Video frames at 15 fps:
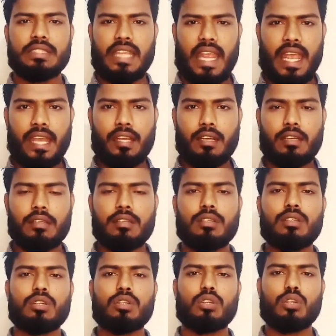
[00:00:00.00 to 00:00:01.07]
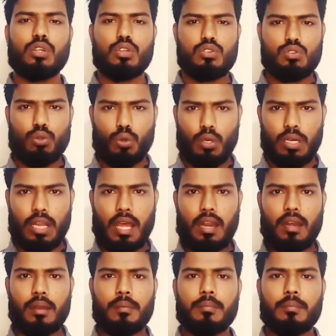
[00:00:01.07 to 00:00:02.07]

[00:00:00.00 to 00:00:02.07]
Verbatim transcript: শ্যাং শোল্ডার